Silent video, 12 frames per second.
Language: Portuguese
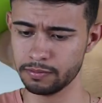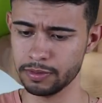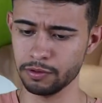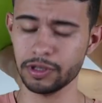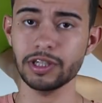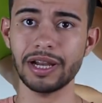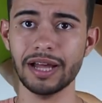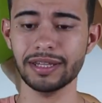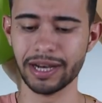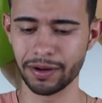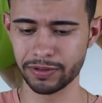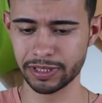meio que de
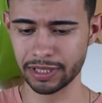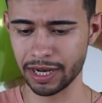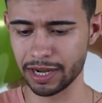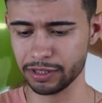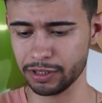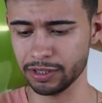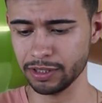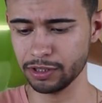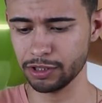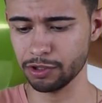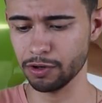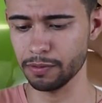lateral assim na latinha e
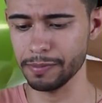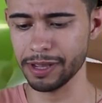tirou